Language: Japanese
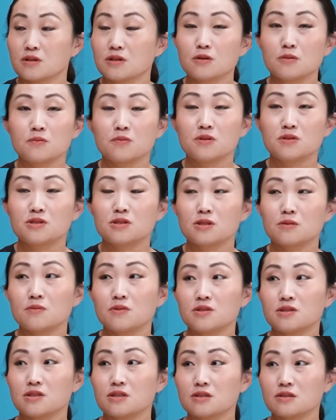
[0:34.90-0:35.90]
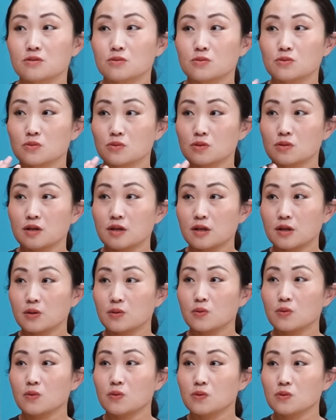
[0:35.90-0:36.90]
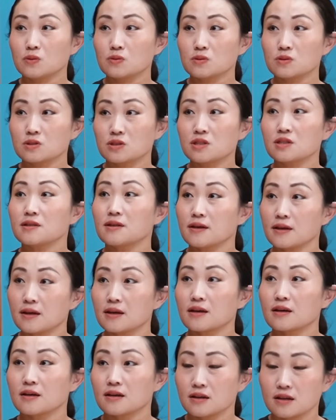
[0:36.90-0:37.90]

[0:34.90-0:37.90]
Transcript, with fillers: ね。いやそもそもねめちゃめちゃその英語好きで、